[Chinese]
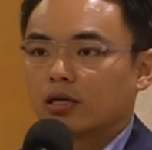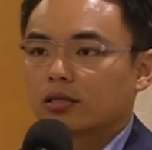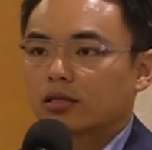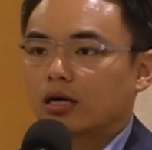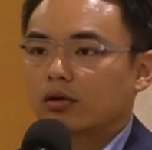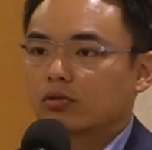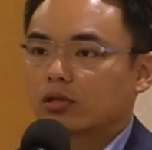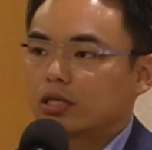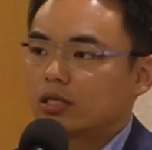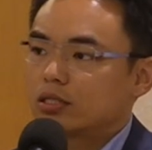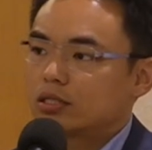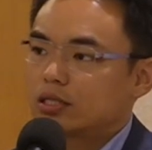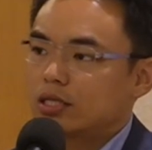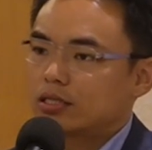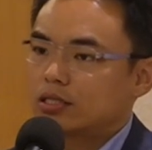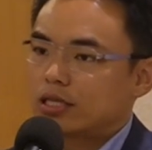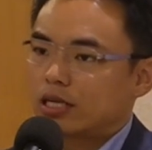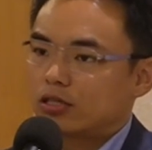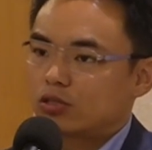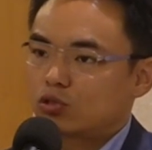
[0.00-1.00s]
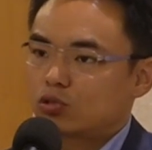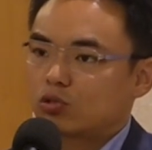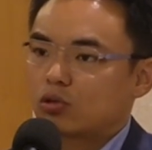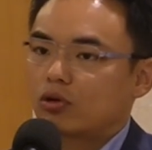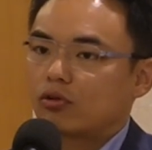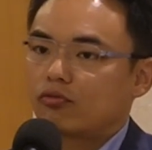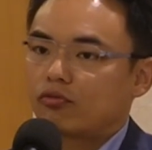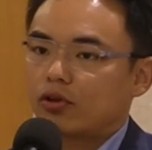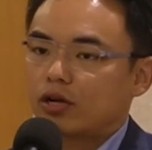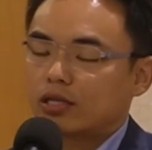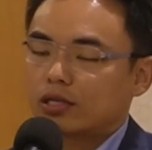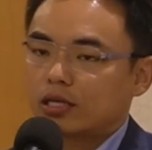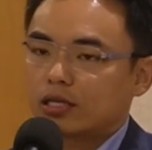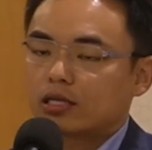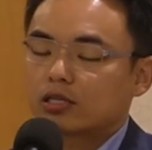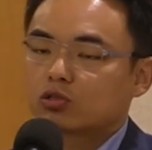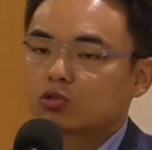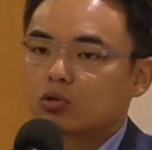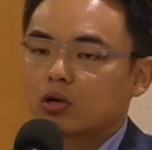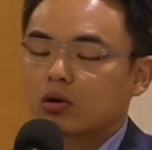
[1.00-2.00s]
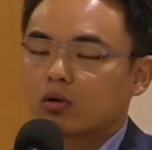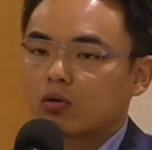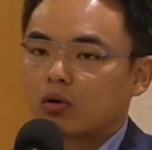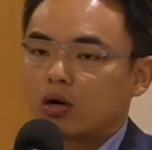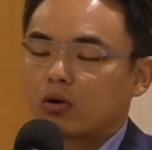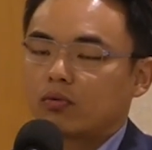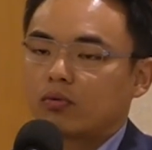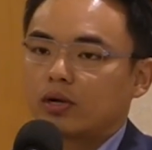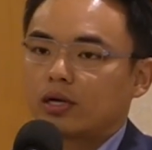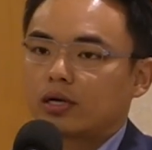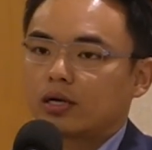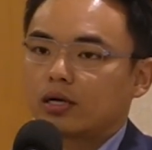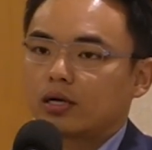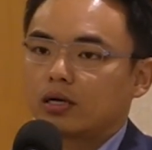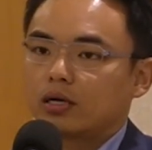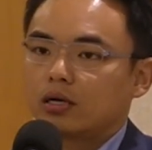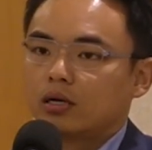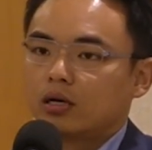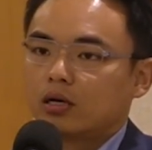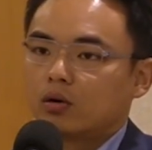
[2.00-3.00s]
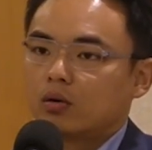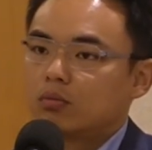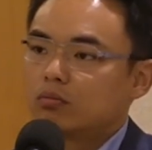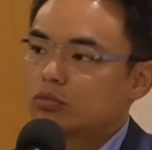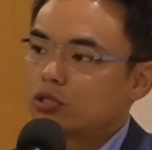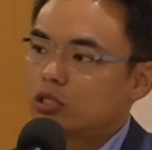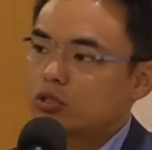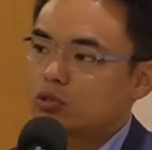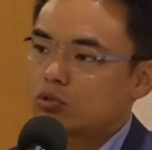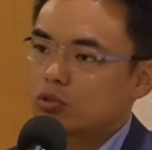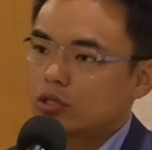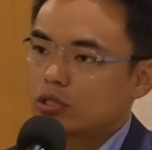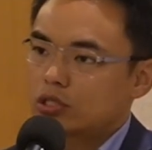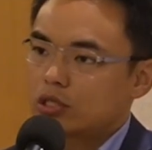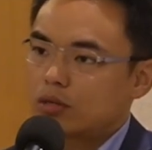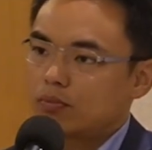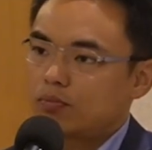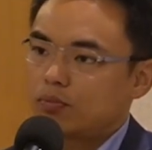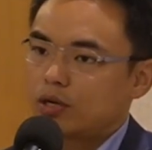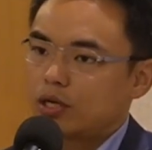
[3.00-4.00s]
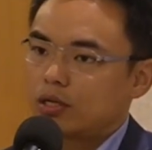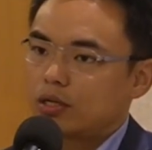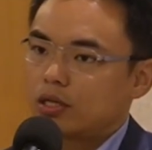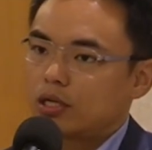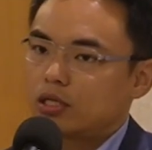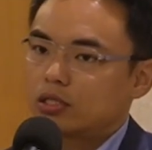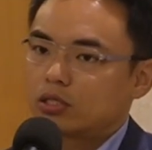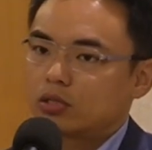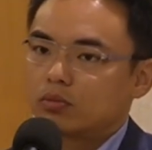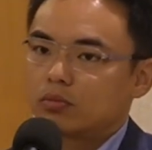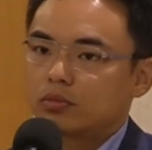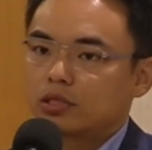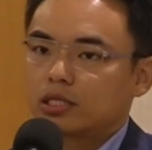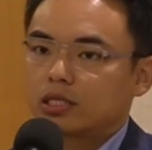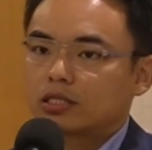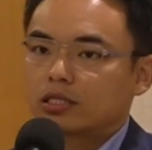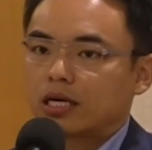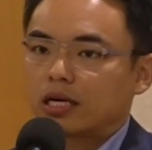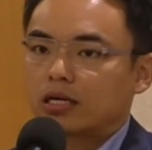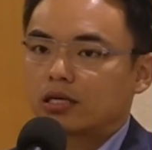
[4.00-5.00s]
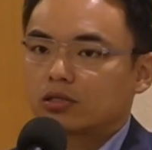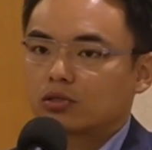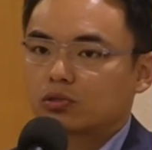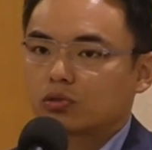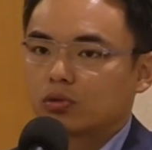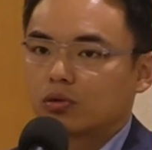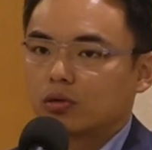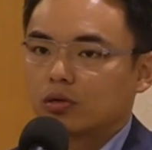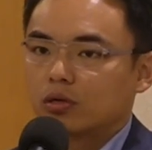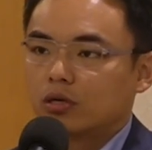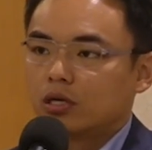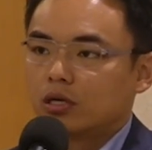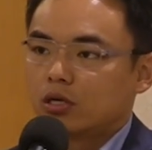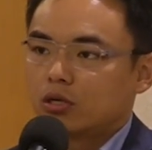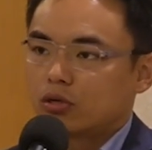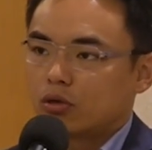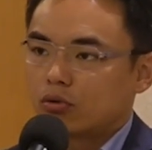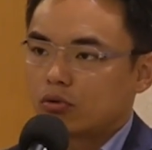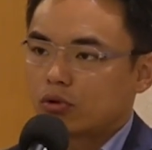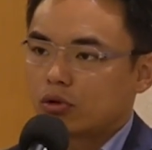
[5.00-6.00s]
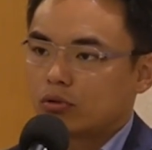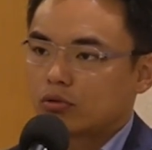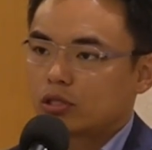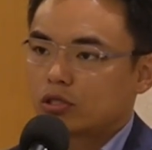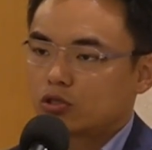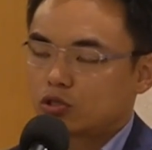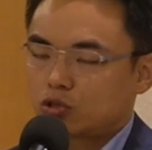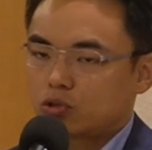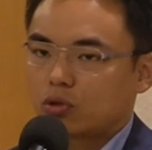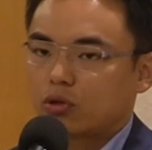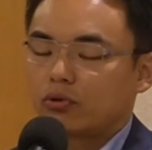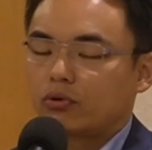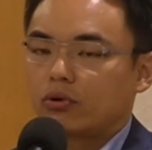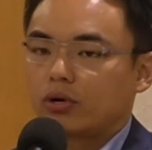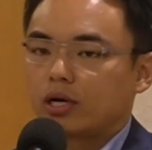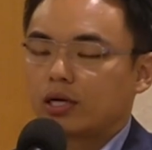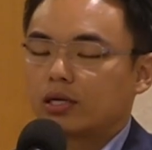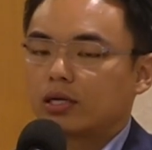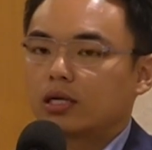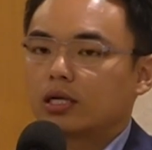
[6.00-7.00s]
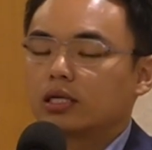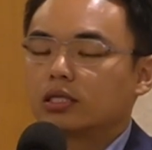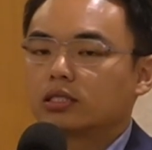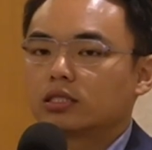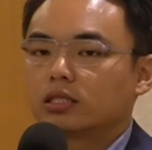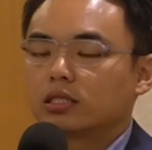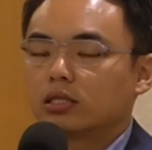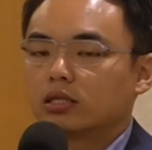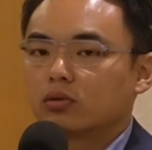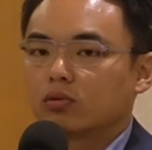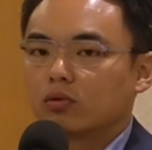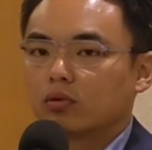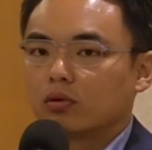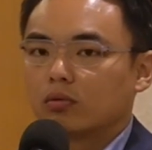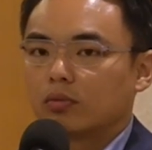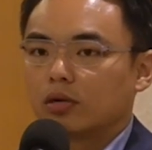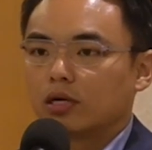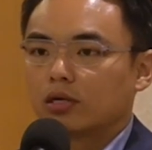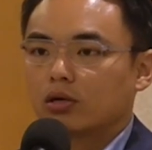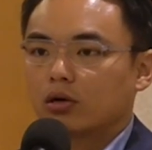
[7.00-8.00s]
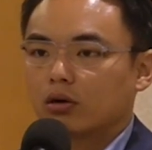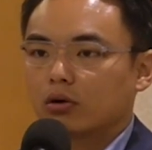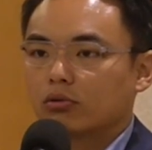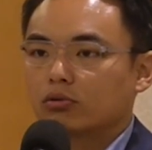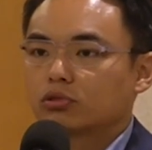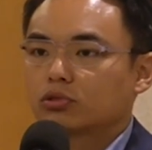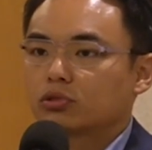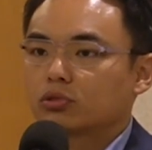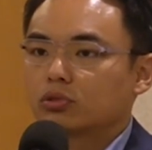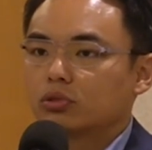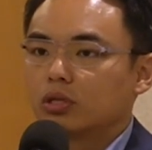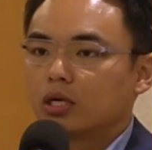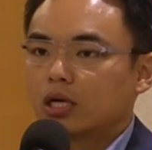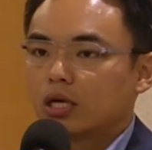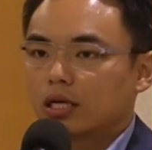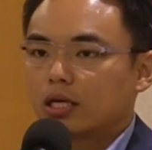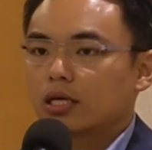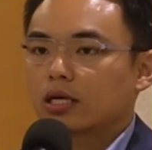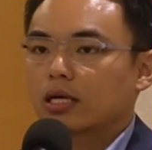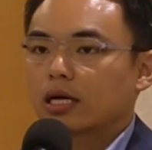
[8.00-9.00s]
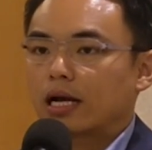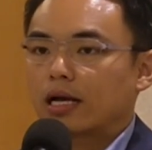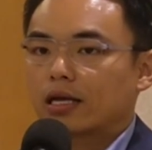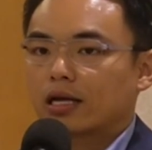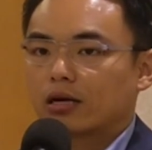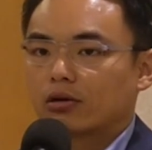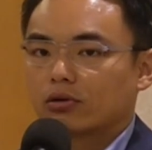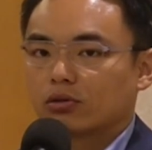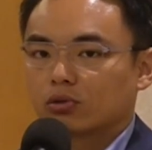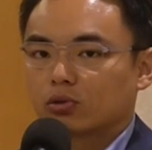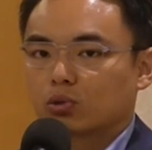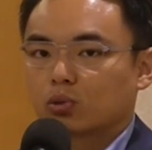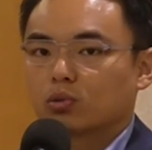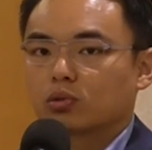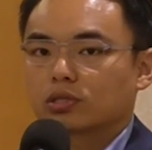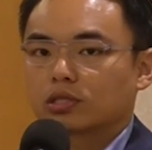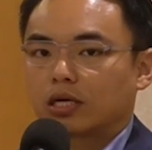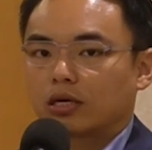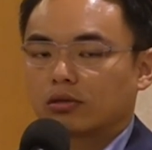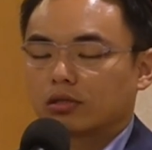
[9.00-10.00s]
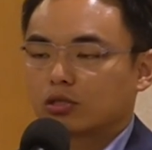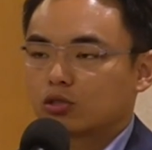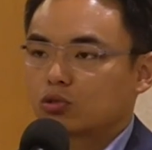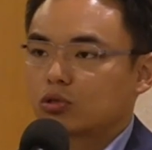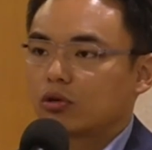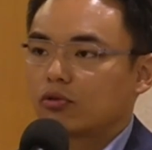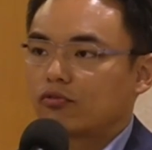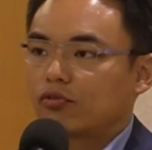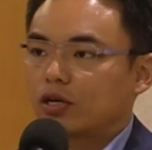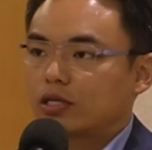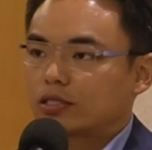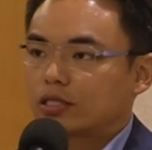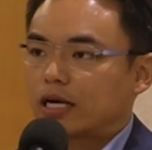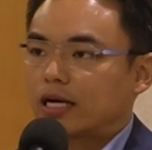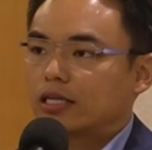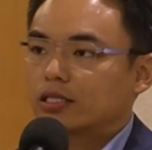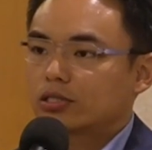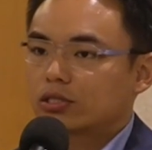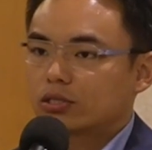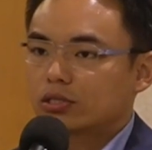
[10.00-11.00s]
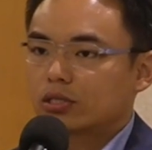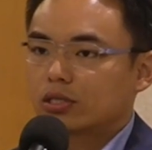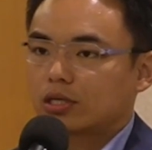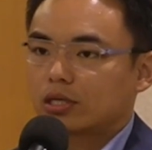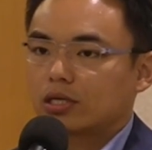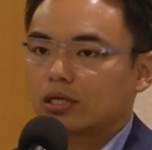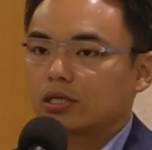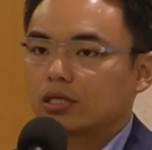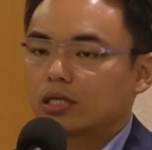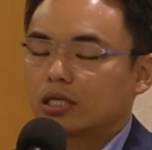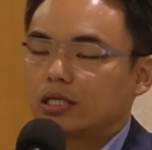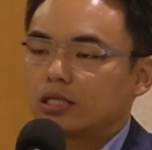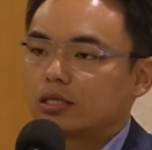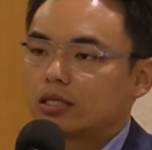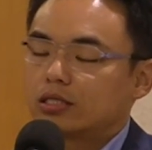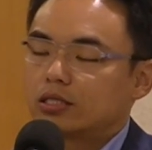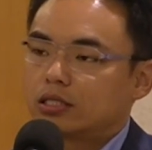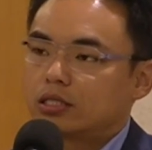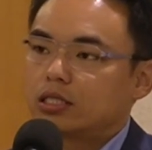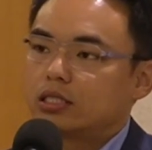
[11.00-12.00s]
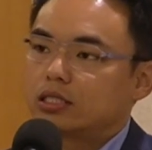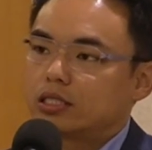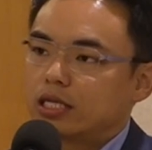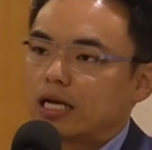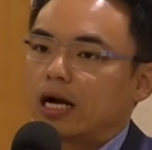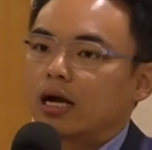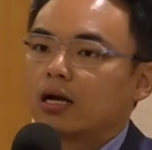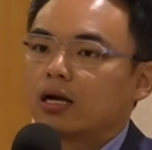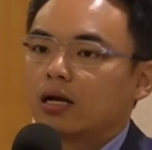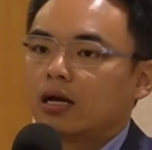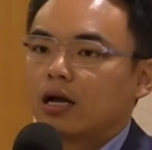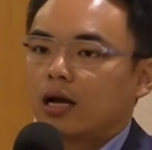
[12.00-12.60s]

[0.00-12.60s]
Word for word: 到底现在水费的一个状况为何？我们支出的成本，以及我们现在所拥有的水源，以及我们后续应该要有多少的水费才是合理的计价？